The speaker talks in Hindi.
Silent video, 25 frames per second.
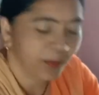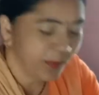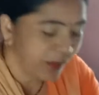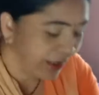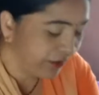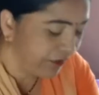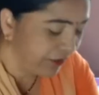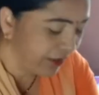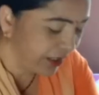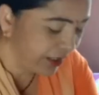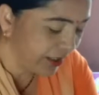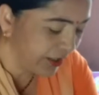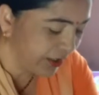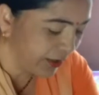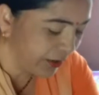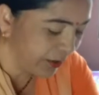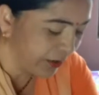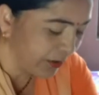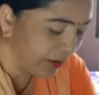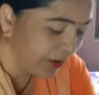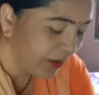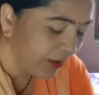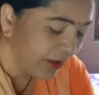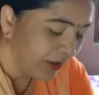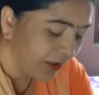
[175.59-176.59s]
अपनी वीडियो
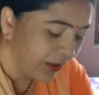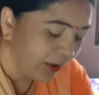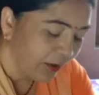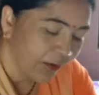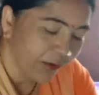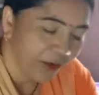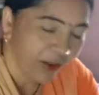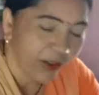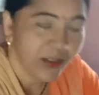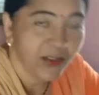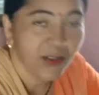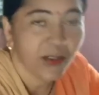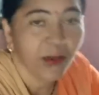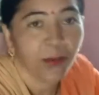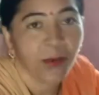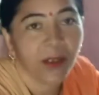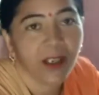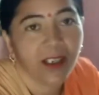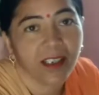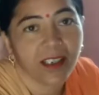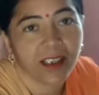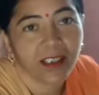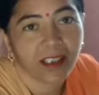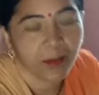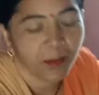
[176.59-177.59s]
वॉइस
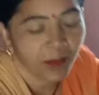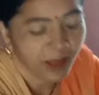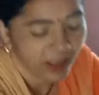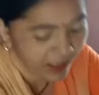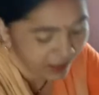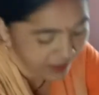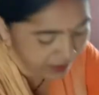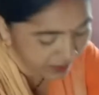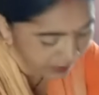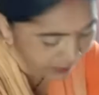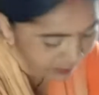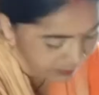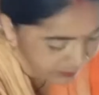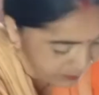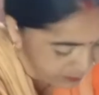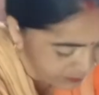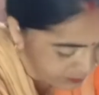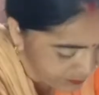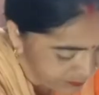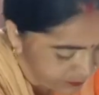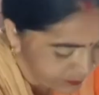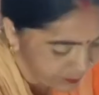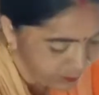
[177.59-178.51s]
ओवर करके बनाती हूँ